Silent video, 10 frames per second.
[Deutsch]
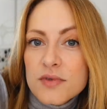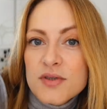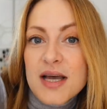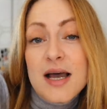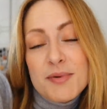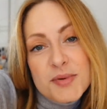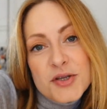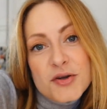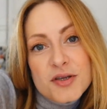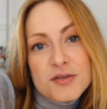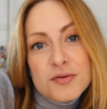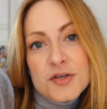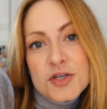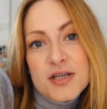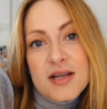Und dann habe ich mich noch dazu
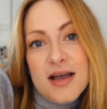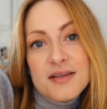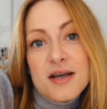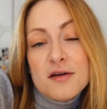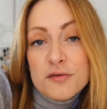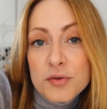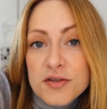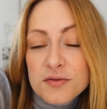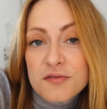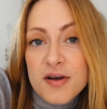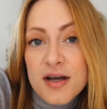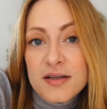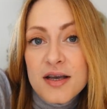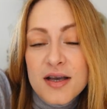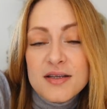entschieden, einen Tag früher zu
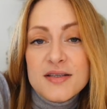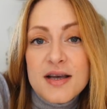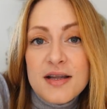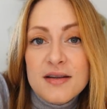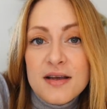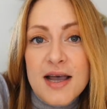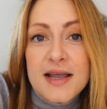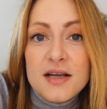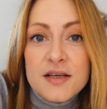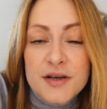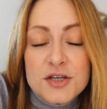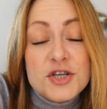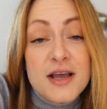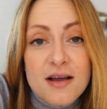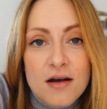fahren, denn eigentlich wäre
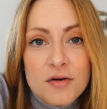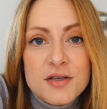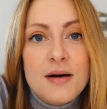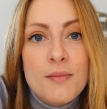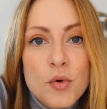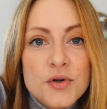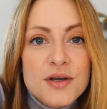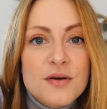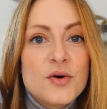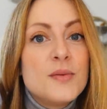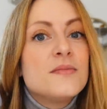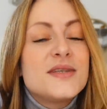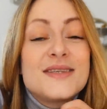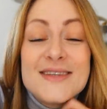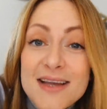Checkout am Montag
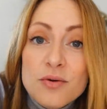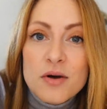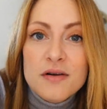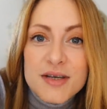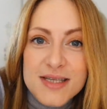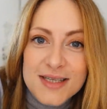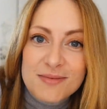um 10 Uhr gewesen.